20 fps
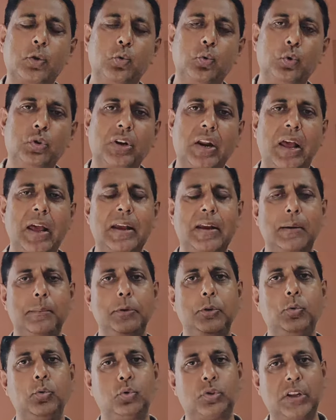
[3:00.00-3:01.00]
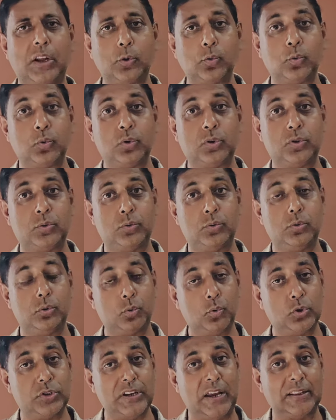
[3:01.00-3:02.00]
रूट रहा है कभी दूसरा रूट
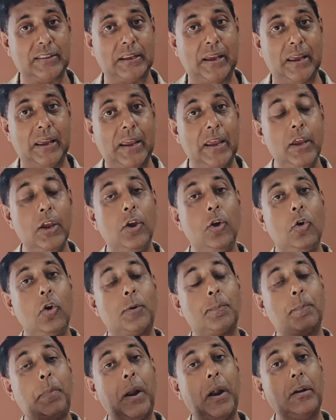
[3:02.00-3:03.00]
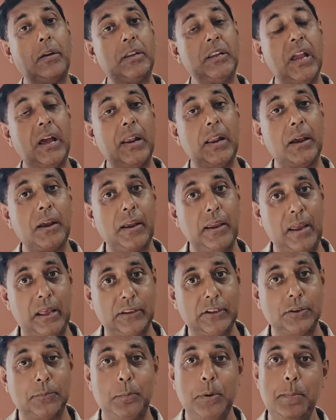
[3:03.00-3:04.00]
रूट जाता है और पार्टी आला
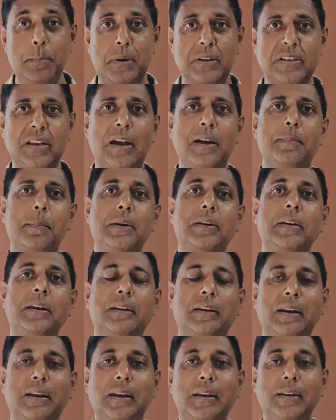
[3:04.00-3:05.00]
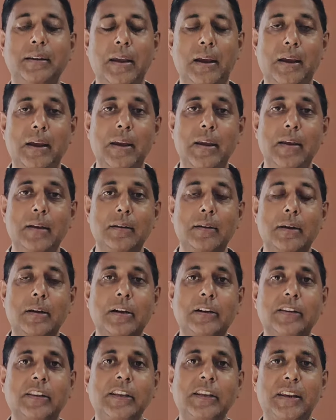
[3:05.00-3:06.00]
क़्यादत भी मजाक बनकर रह गई है कि
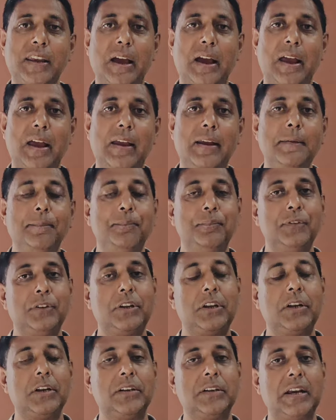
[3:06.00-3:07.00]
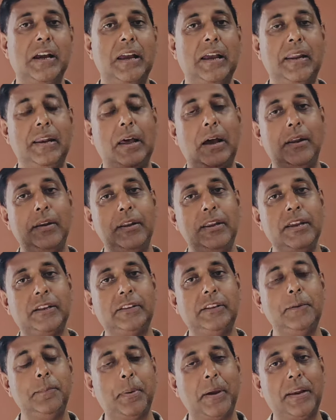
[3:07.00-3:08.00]
करती क्या है टिकट का ऐलान एक
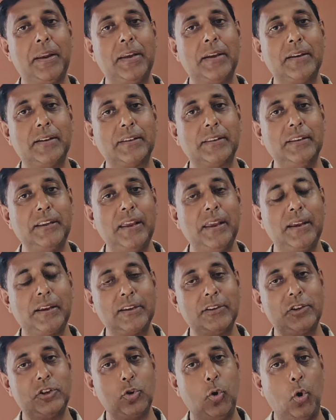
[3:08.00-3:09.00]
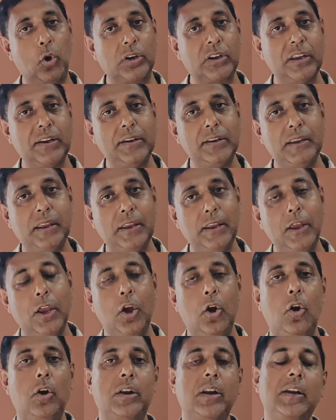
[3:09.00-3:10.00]
दिन पहले करती है किसी और के लिए
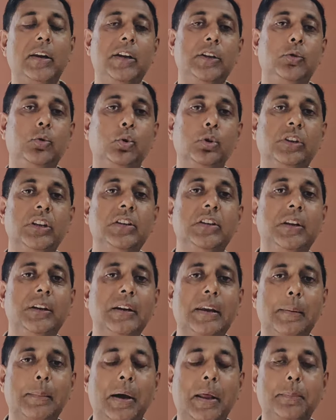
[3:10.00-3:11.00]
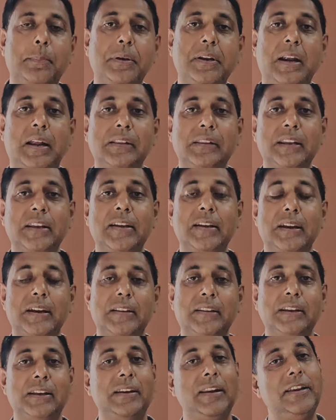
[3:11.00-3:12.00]
और अगले दो तीन दिन के बाद फिर आते हैं
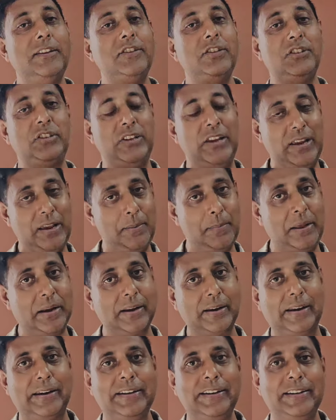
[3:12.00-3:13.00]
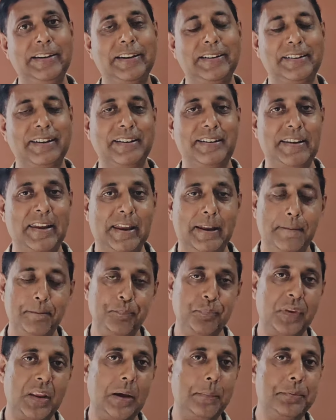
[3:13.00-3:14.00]
कहते हैं नहीं जी ये हमारा कैंडिडेट नहीं है
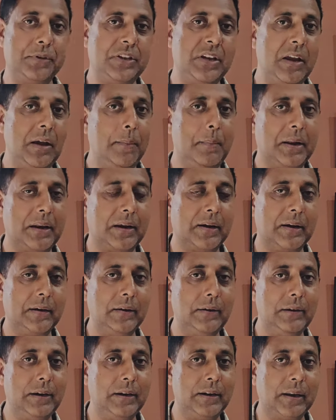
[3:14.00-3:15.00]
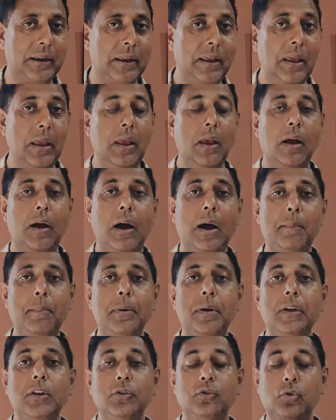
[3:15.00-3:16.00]
अब ये हमारा कैंडिडेट है
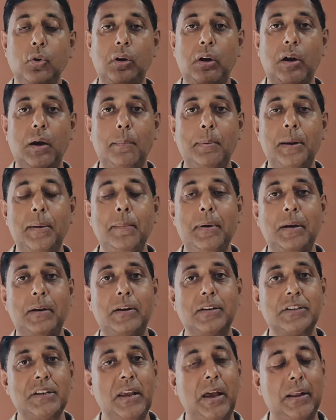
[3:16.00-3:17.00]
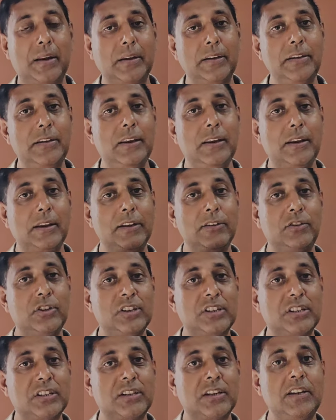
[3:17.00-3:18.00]
अब जो खबरें मेंडर से आ रही हैं कि
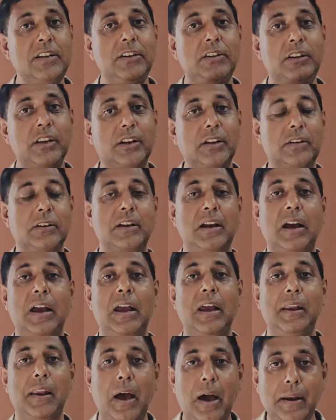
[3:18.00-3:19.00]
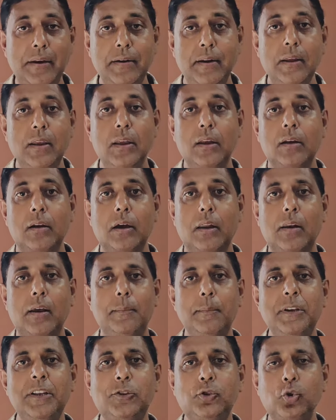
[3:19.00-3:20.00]
जिसकी टिकट का ऐलान कल
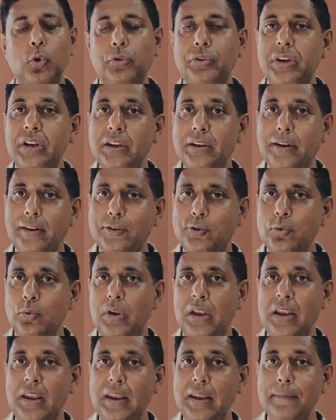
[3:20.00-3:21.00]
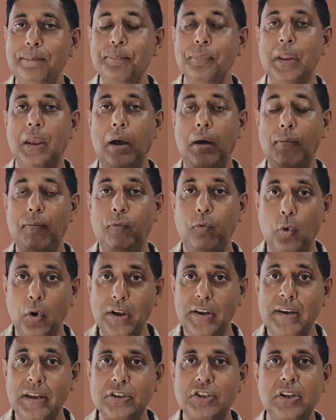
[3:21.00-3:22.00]
हमीद चौधरी कर चुके हैं अब वो
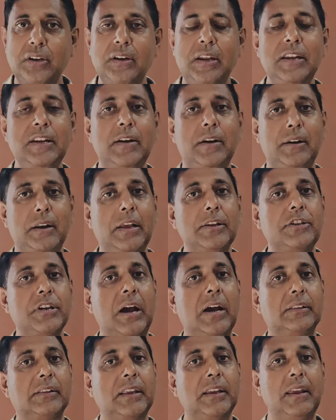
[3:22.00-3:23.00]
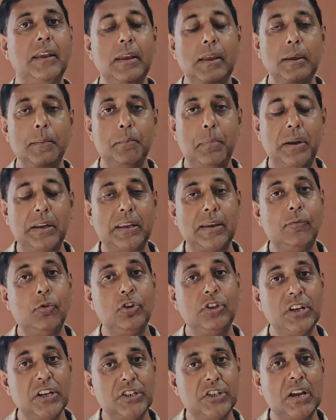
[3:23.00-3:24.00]
इलेक्शन नहीं लड़ना चाहते बल्कि वो
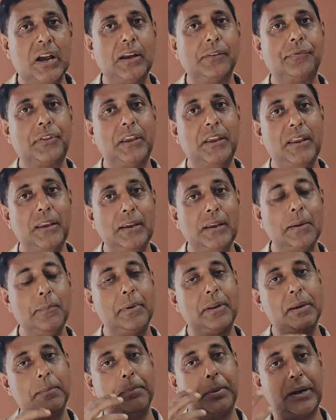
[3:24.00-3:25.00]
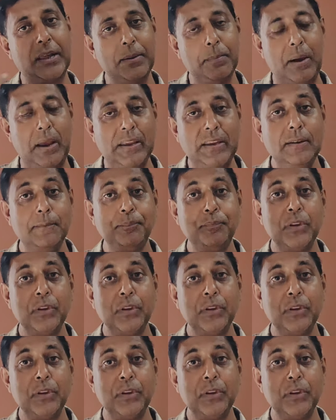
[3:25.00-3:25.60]
ये चाहते हैं कि मेरे बड़े भाई